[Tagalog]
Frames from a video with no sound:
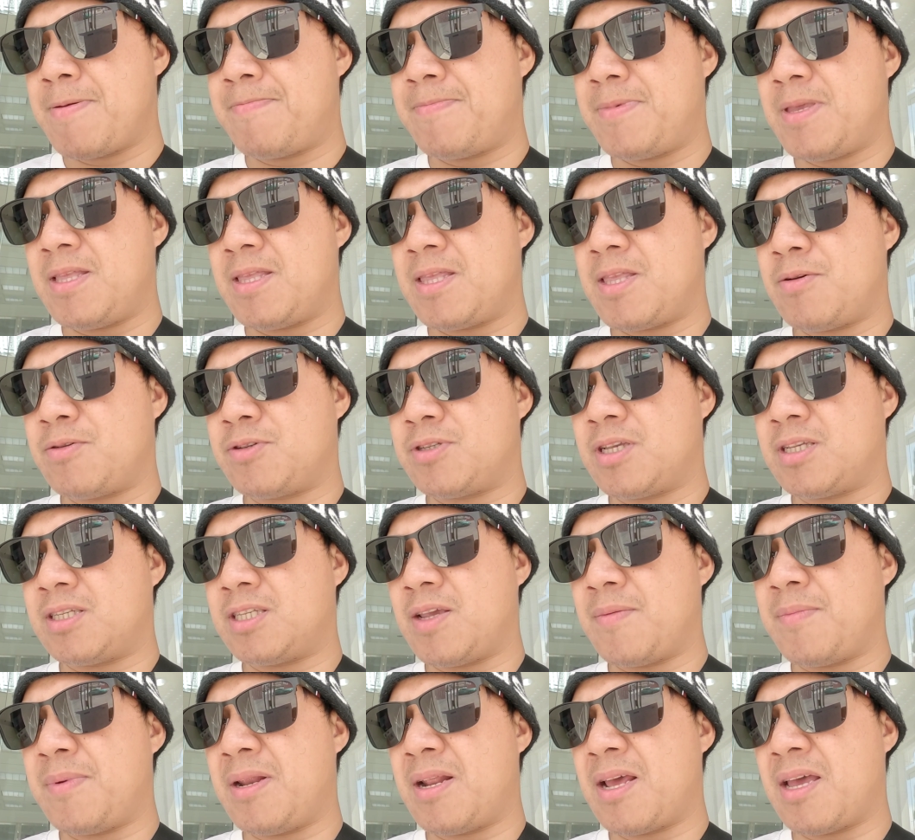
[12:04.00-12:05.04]

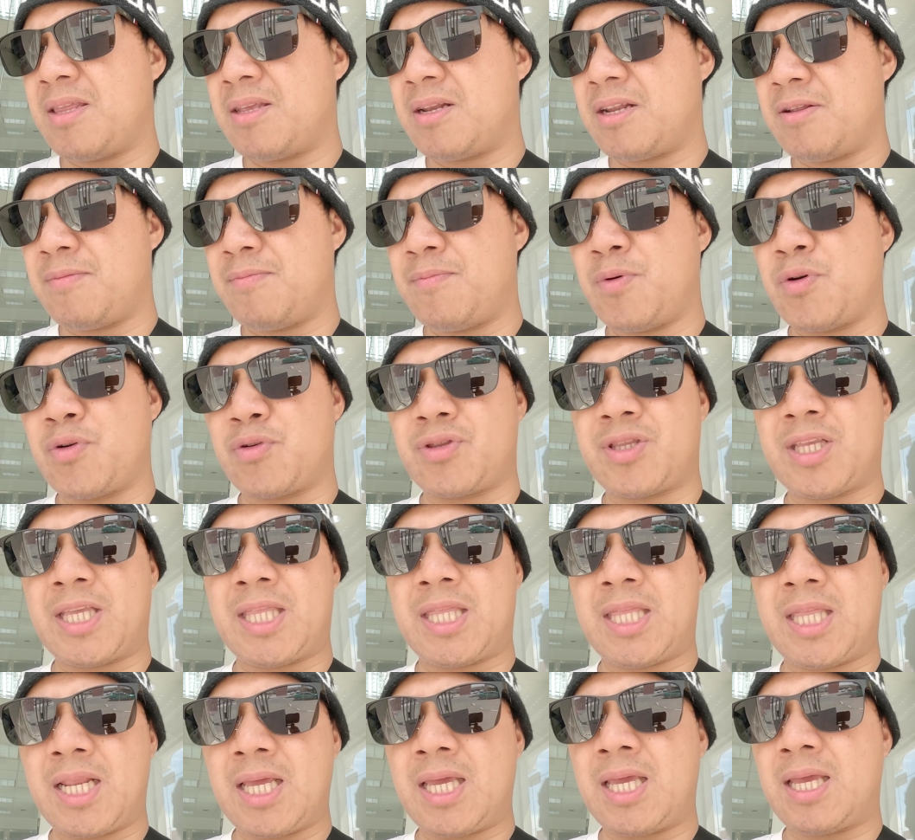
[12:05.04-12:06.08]

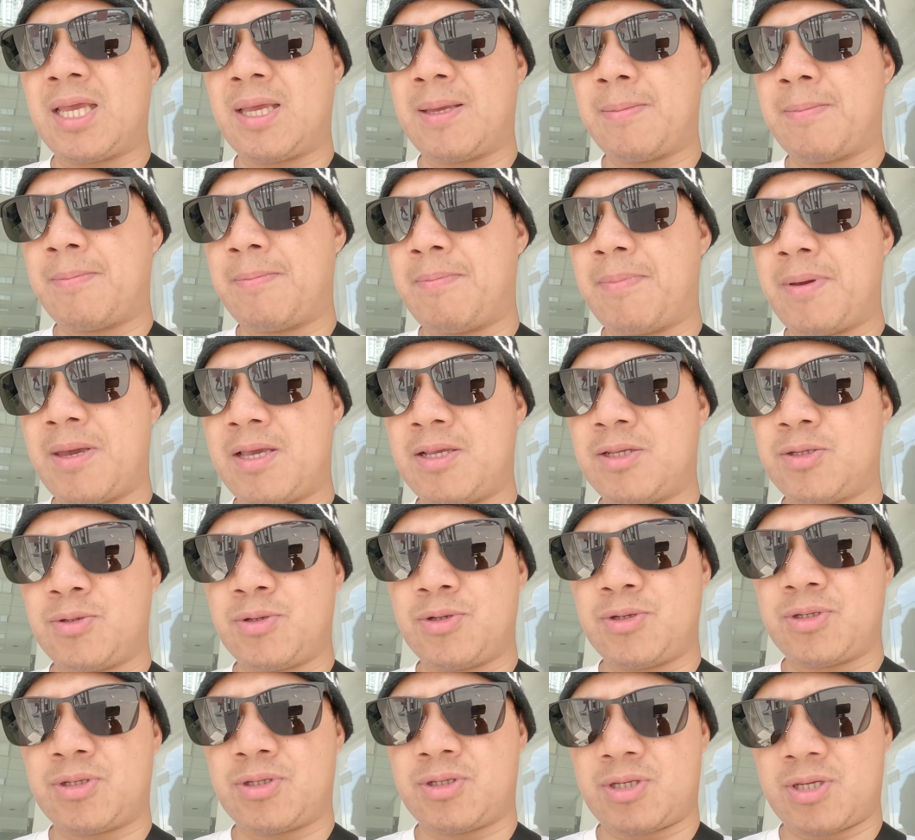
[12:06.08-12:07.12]
15,743
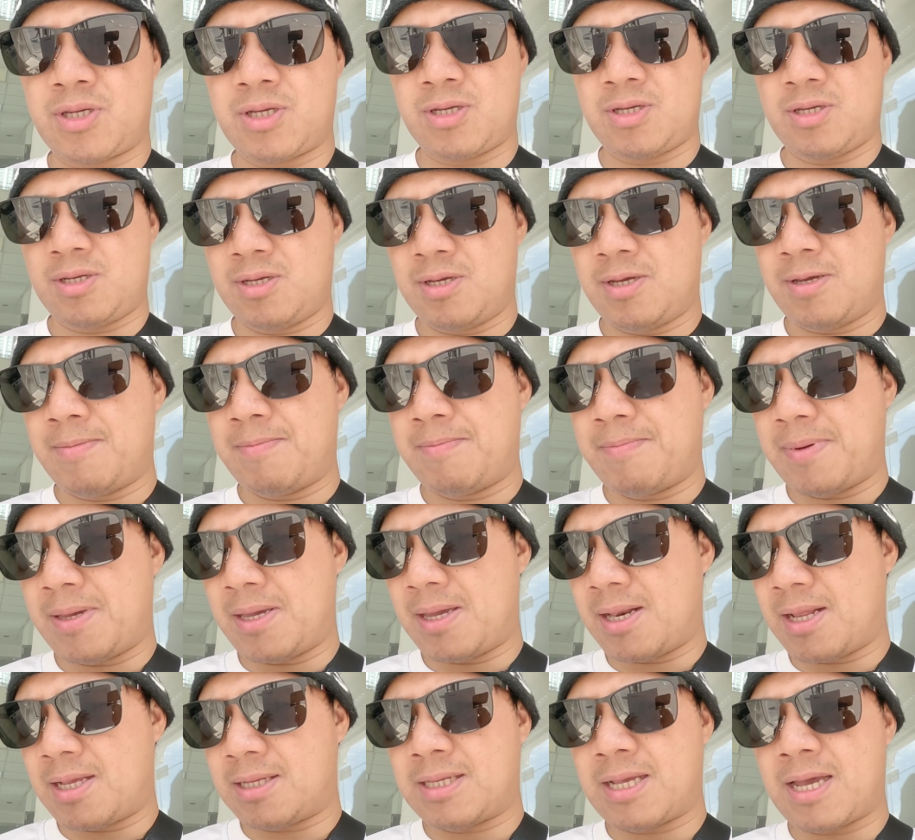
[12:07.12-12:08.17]
pesos
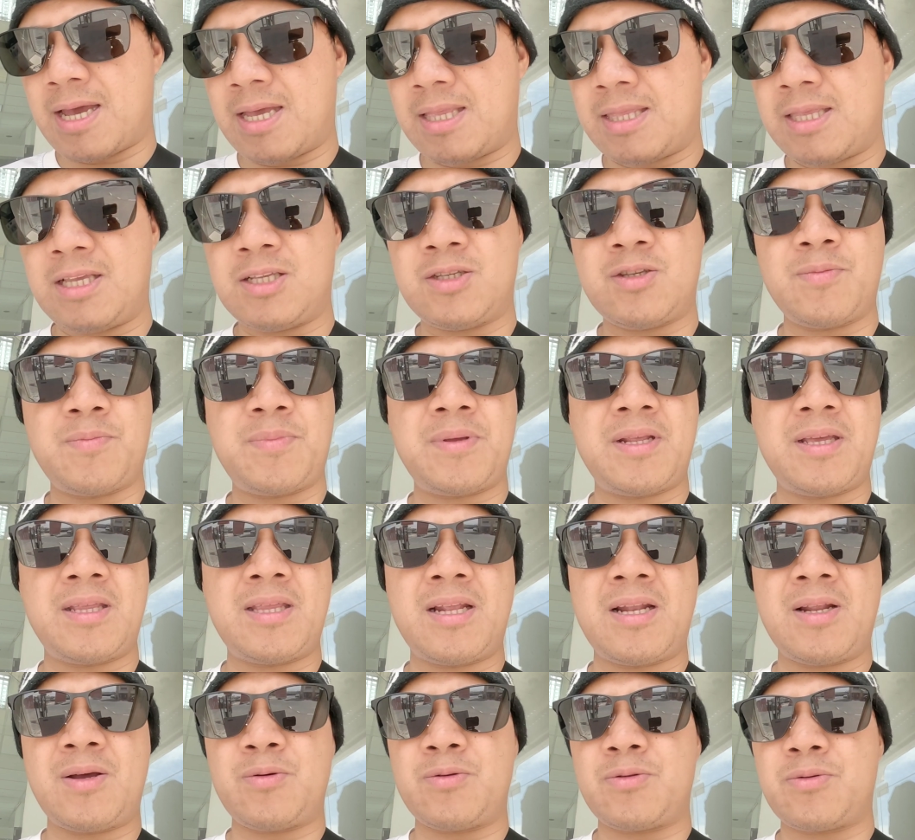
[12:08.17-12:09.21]
pera sa atin. So,
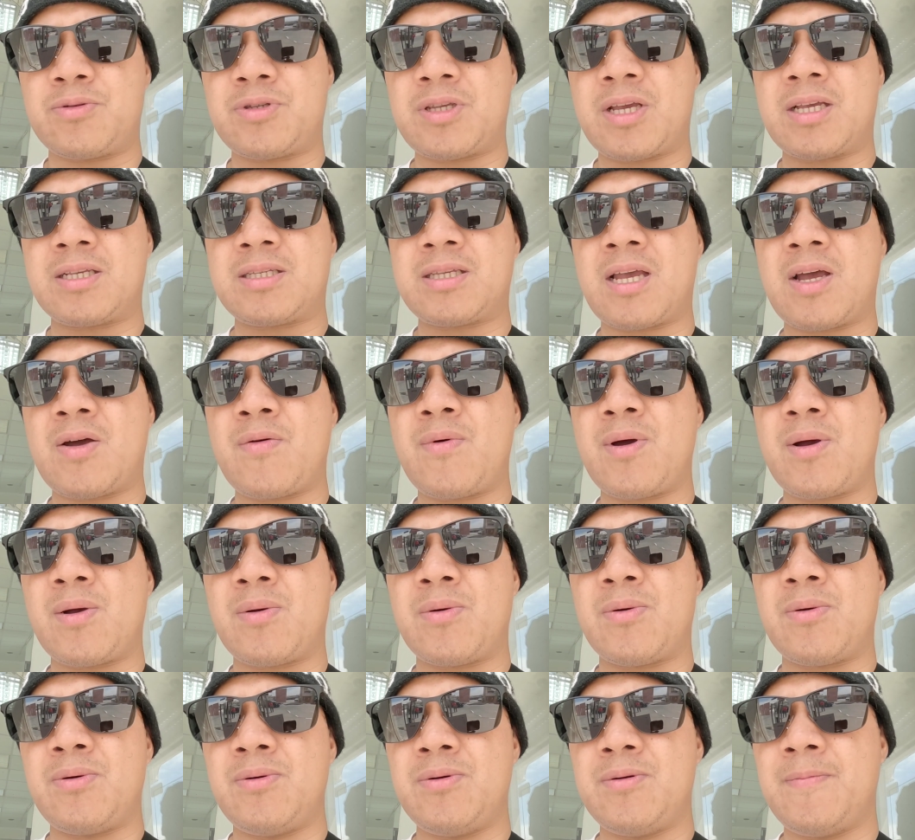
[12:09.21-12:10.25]
pinadala ko to sa asawa
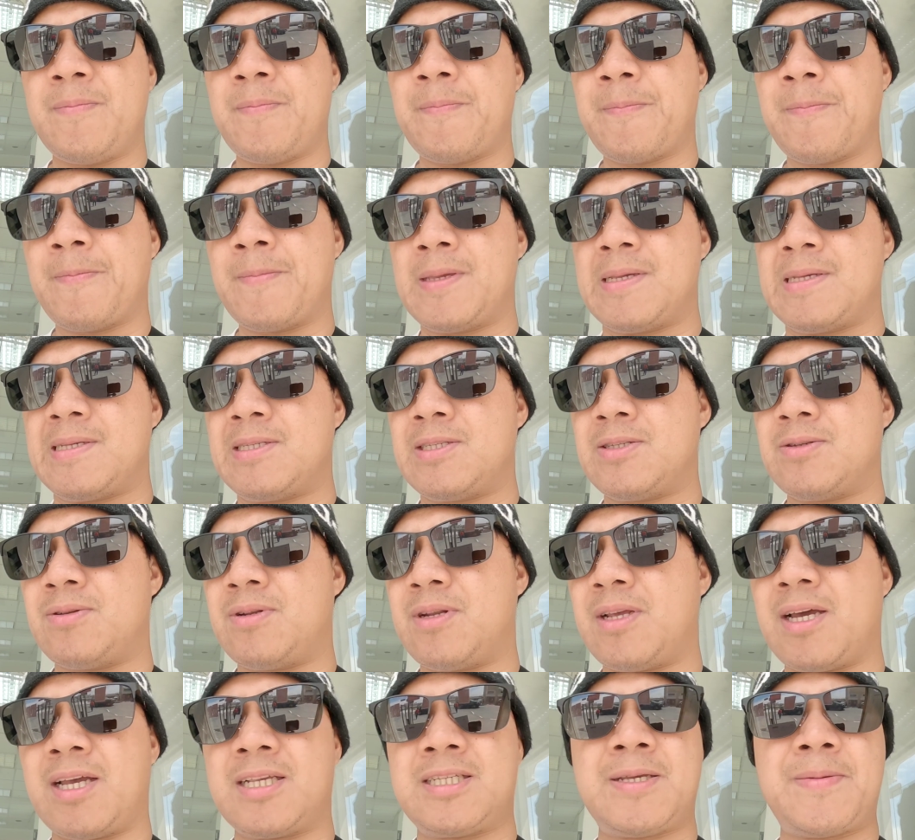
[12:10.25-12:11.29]
ko. So,
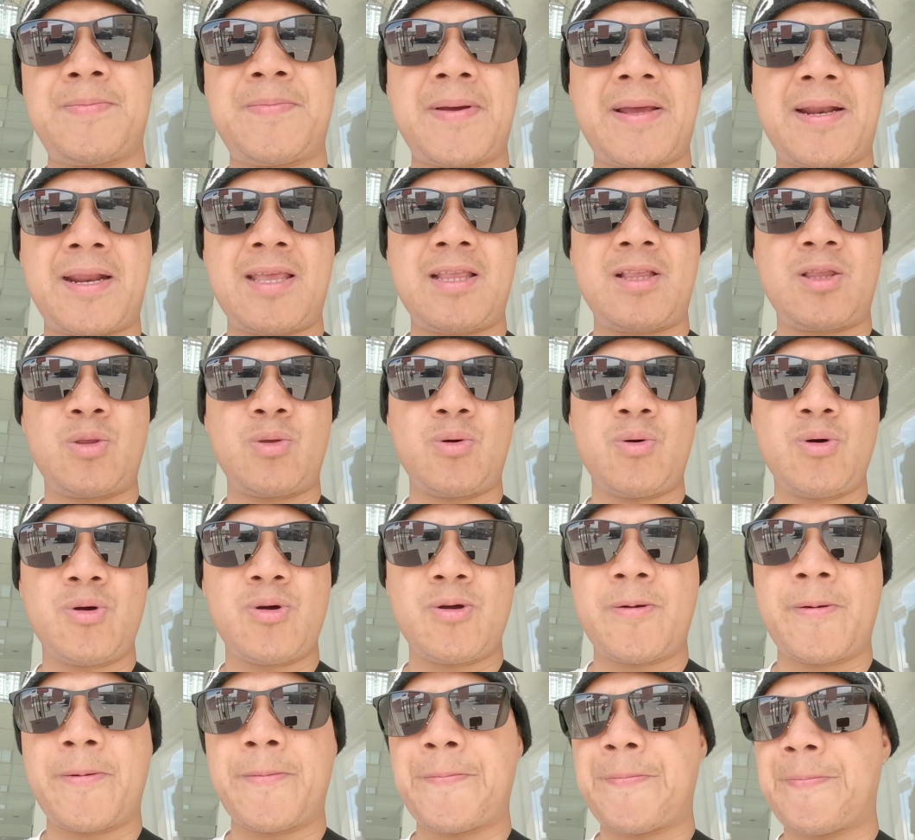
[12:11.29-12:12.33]
nakaseparate to
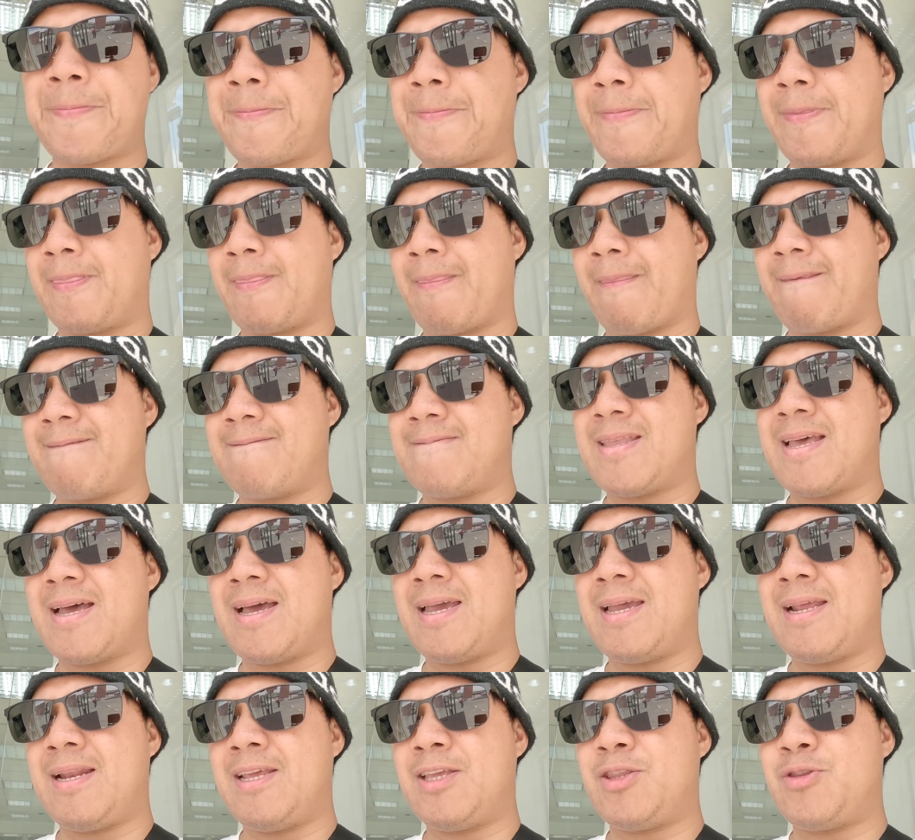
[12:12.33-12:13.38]

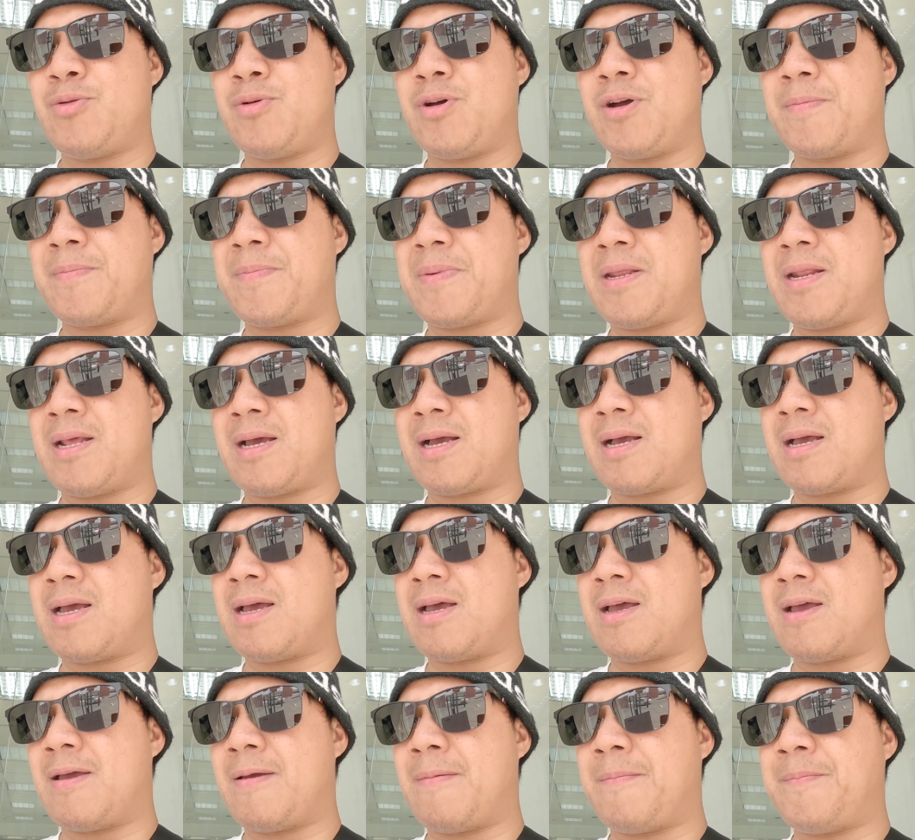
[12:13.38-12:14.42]
dahil ito ang
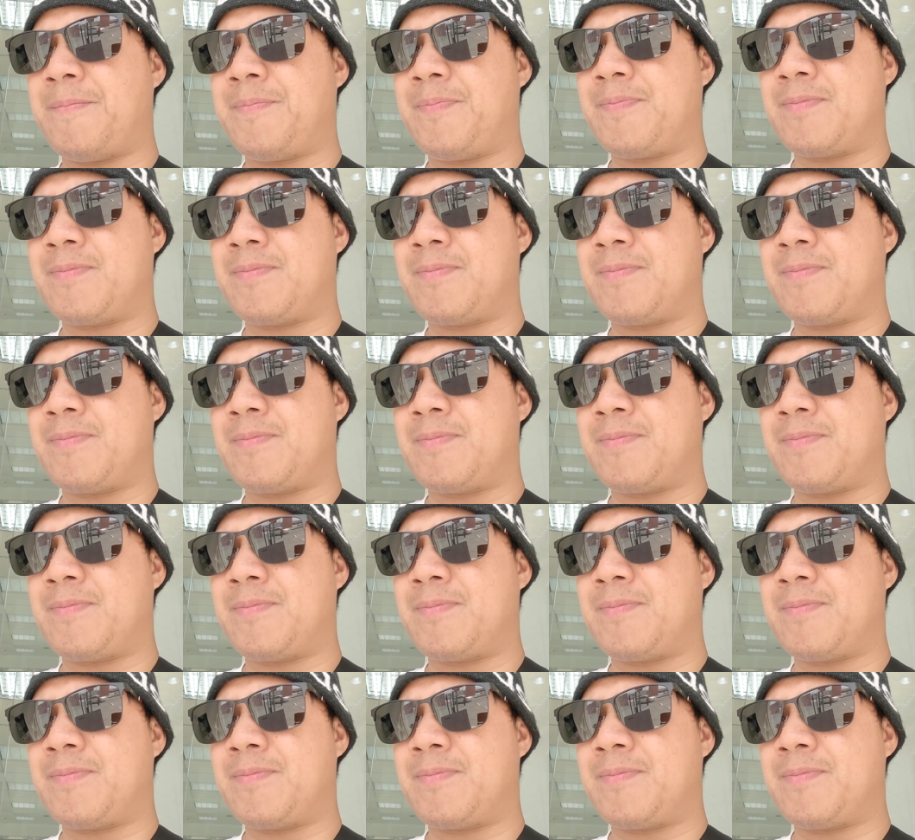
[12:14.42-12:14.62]
pinaka